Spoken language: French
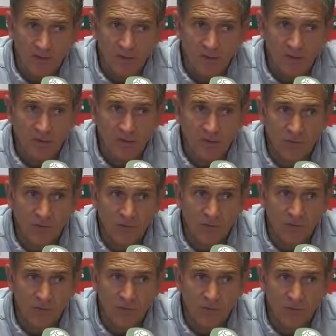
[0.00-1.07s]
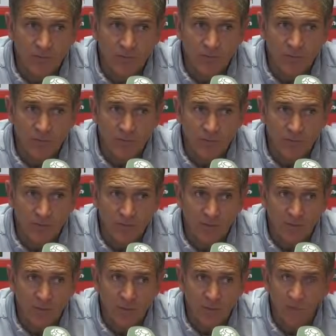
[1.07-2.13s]
donc l'objectif est, plus,
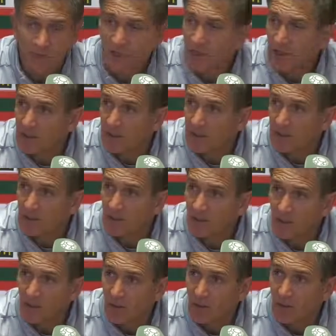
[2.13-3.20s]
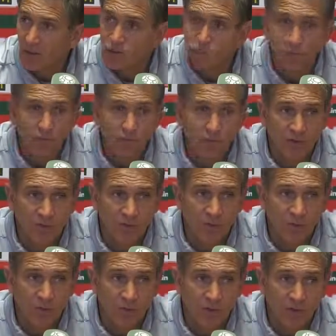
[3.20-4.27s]
plutôt ça et aujourd'hui on est dans
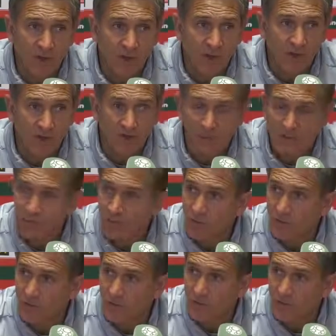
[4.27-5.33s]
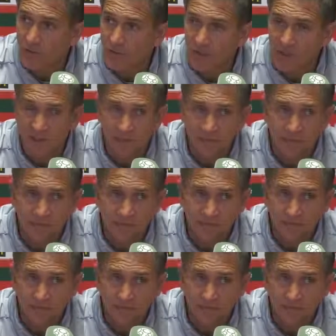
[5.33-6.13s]
le bon wagon et ce qu'on veut c'est y rester.